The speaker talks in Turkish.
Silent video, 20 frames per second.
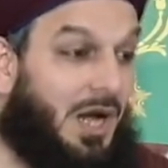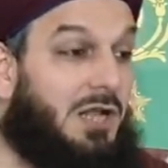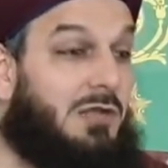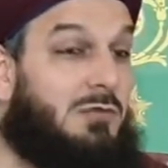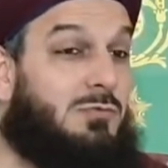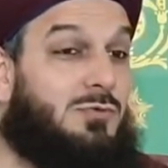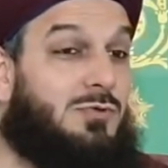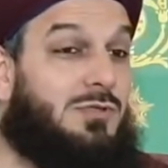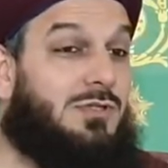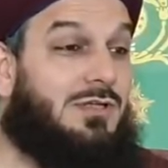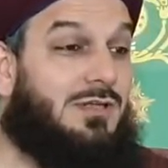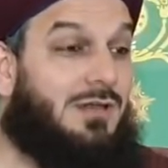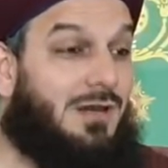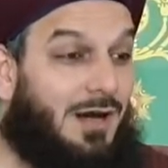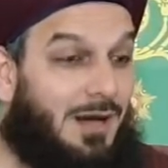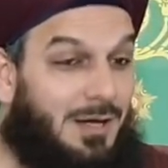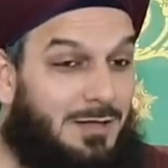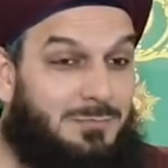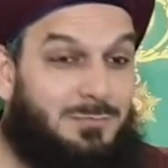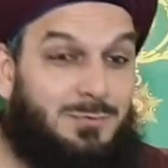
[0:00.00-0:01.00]
Halbuki,
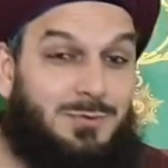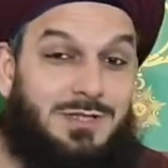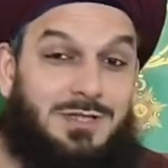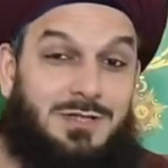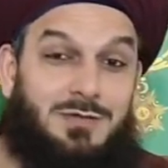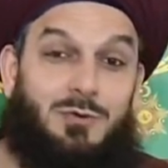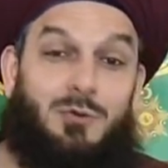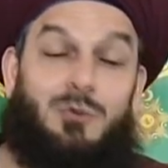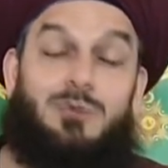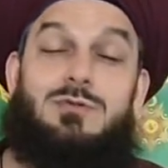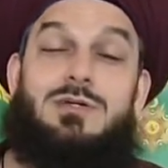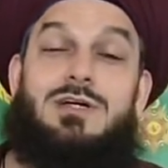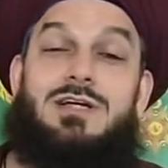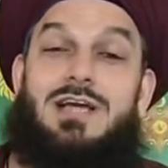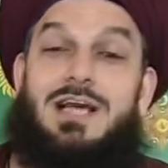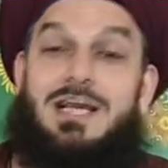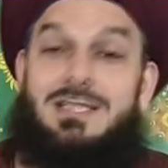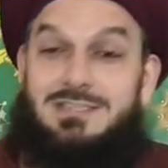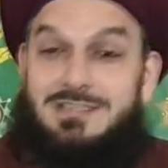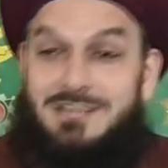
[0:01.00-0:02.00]
halbuki onları
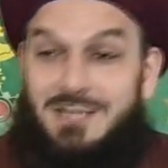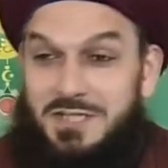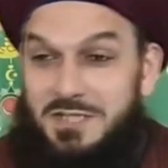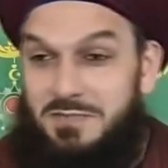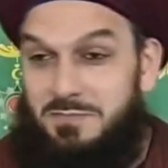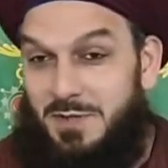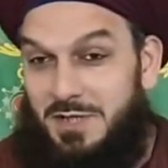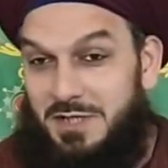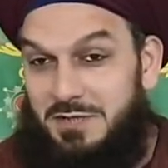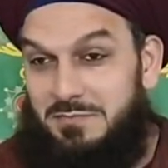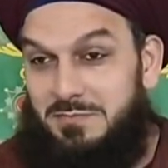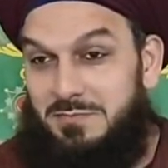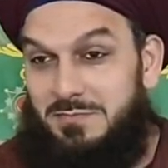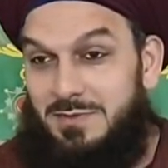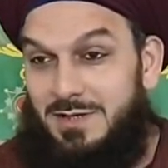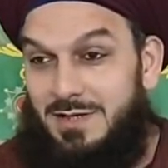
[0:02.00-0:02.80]
es geçmeyip